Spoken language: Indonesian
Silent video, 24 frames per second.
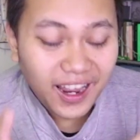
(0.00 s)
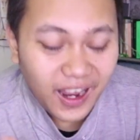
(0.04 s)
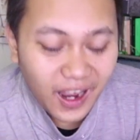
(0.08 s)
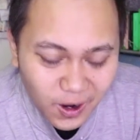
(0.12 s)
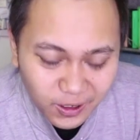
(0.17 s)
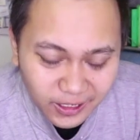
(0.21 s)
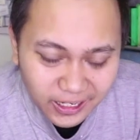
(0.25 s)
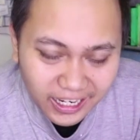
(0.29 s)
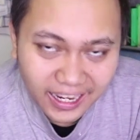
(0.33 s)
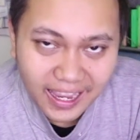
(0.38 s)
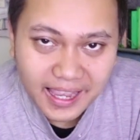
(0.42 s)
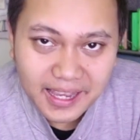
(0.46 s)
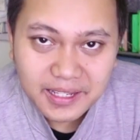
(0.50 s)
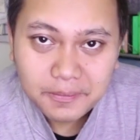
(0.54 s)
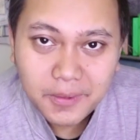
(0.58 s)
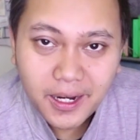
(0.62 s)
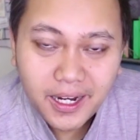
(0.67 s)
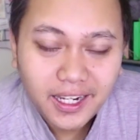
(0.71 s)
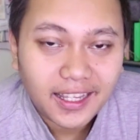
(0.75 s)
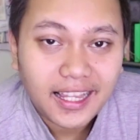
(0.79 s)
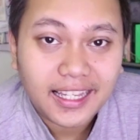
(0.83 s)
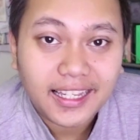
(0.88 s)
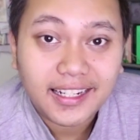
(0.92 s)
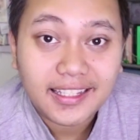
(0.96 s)
Oke okay guys,
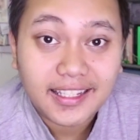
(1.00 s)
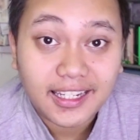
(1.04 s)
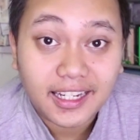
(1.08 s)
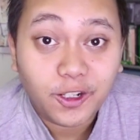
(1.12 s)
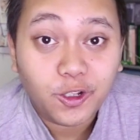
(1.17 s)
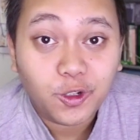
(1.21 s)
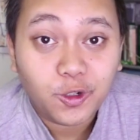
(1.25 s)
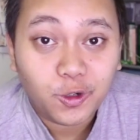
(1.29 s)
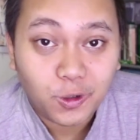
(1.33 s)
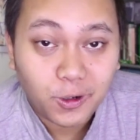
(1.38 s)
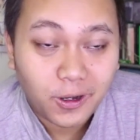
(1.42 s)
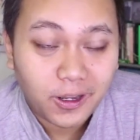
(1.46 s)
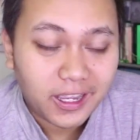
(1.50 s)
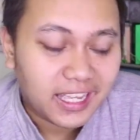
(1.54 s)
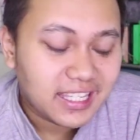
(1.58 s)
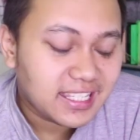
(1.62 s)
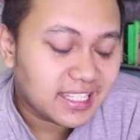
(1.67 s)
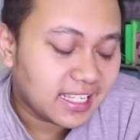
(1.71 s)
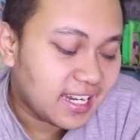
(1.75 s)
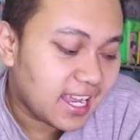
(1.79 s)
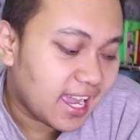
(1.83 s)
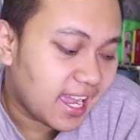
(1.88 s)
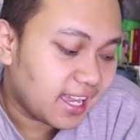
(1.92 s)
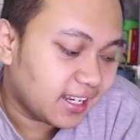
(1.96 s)
balik lagi di channel gue
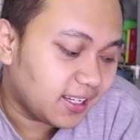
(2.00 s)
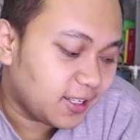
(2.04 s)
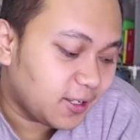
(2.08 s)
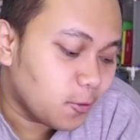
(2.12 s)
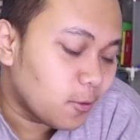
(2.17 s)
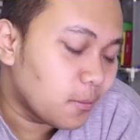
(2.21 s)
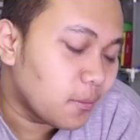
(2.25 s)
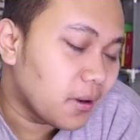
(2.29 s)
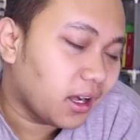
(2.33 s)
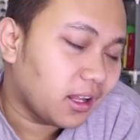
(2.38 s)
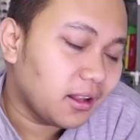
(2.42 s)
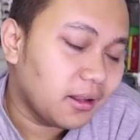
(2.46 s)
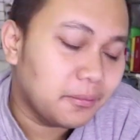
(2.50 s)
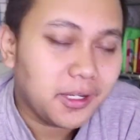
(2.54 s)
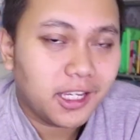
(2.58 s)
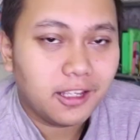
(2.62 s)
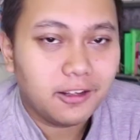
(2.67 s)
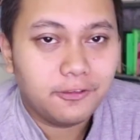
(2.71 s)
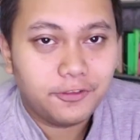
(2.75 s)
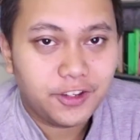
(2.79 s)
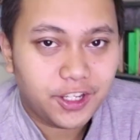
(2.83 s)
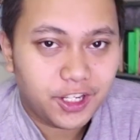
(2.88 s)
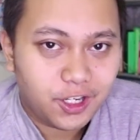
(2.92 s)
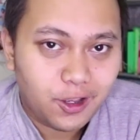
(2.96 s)
Jadi hari ini gue bakal
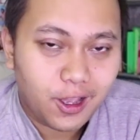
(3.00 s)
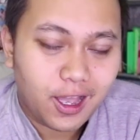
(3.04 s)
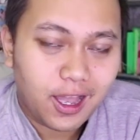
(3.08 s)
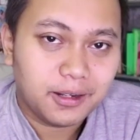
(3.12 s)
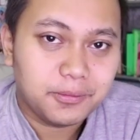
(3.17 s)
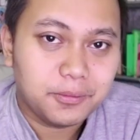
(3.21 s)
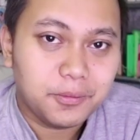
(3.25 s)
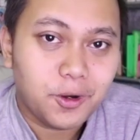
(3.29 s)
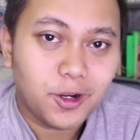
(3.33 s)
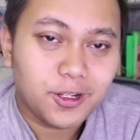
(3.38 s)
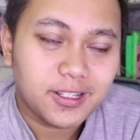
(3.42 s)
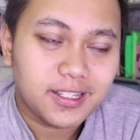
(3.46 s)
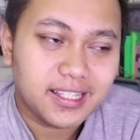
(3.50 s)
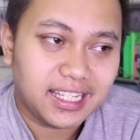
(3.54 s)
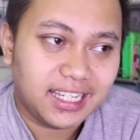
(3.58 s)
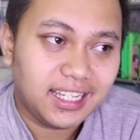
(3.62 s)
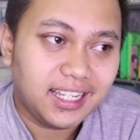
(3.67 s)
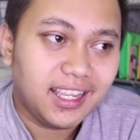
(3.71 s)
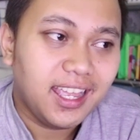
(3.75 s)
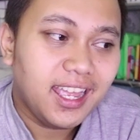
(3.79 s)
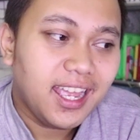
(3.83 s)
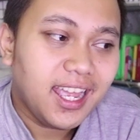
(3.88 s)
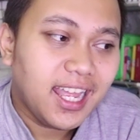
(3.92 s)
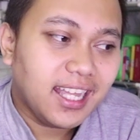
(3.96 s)
bikin video
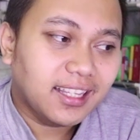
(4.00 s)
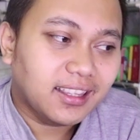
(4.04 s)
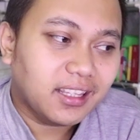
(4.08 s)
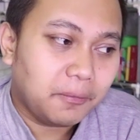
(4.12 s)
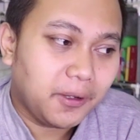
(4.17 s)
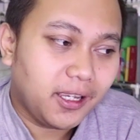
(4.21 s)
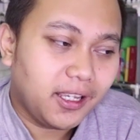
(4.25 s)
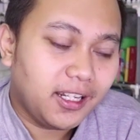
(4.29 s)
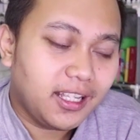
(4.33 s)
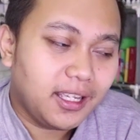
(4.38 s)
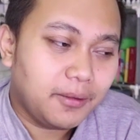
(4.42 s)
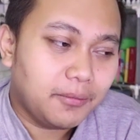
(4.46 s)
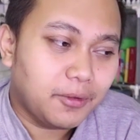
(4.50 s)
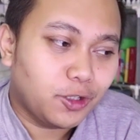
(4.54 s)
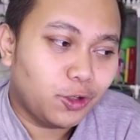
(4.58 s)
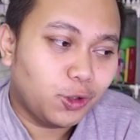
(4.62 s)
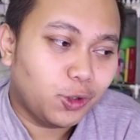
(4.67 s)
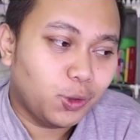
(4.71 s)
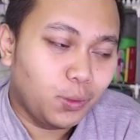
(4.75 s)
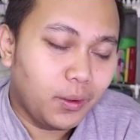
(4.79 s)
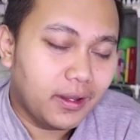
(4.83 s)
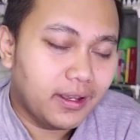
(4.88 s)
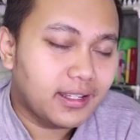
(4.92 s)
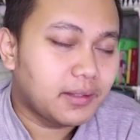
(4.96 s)
unboxing Tapi ini
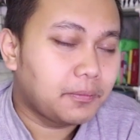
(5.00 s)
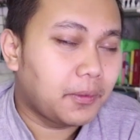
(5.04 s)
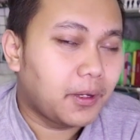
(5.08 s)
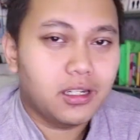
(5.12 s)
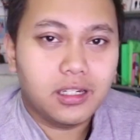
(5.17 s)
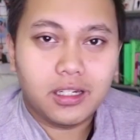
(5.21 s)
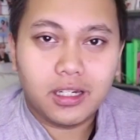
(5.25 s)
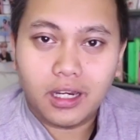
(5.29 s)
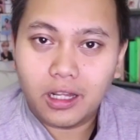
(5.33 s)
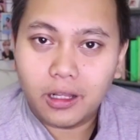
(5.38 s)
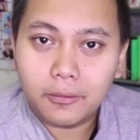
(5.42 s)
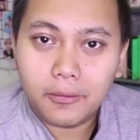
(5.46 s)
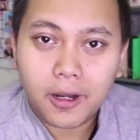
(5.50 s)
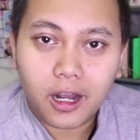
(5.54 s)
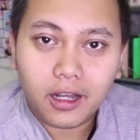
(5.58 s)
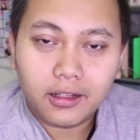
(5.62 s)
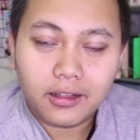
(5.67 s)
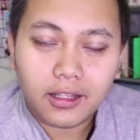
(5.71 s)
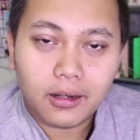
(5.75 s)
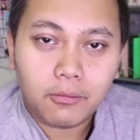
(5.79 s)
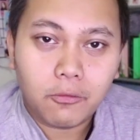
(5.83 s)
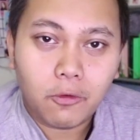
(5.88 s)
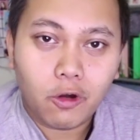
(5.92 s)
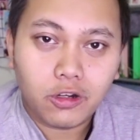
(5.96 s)
menurut gue spesial
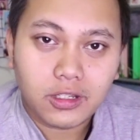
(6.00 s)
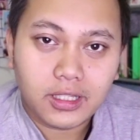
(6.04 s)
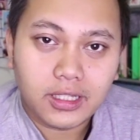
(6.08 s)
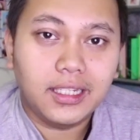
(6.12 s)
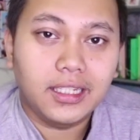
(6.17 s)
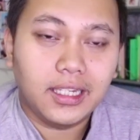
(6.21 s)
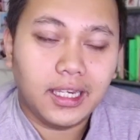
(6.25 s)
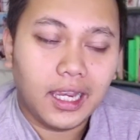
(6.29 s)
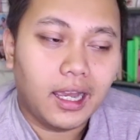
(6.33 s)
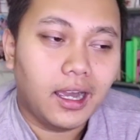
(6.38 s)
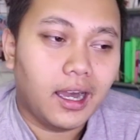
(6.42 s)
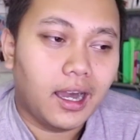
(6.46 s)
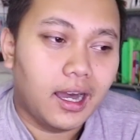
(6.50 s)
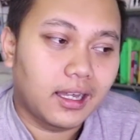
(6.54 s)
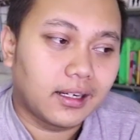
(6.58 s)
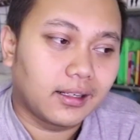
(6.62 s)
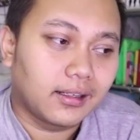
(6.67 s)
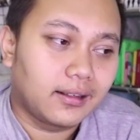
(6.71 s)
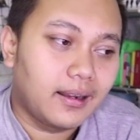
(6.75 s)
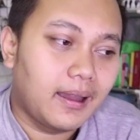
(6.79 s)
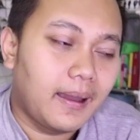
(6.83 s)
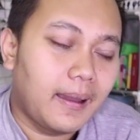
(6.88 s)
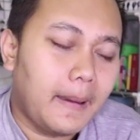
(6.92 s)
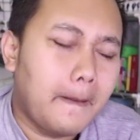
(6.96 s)
banget unboxingnya
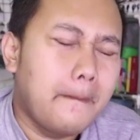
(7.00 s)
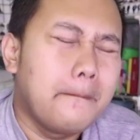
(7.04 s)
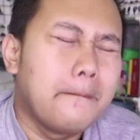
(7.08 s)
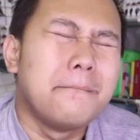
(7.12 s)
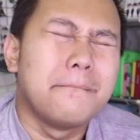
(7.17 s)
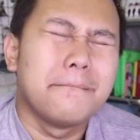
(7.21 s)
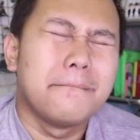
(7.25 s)
Karena